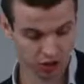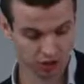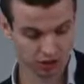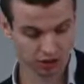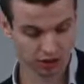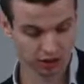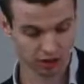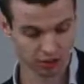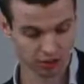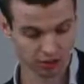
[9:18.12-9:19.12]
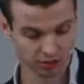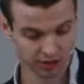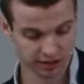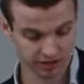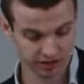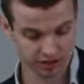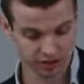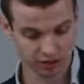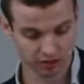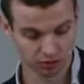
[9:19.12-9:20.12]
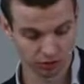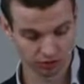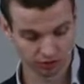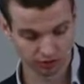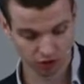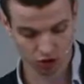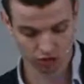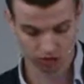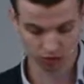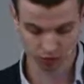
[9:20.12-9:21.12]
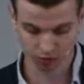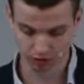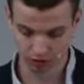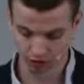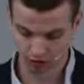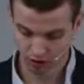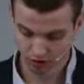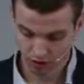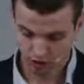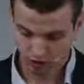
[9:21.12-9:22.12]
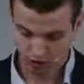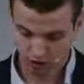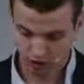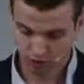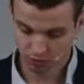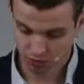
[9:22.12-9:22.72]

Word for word: идет якобы HTML-страница, за ней, вот видите, флешовый эксплойт – но если мы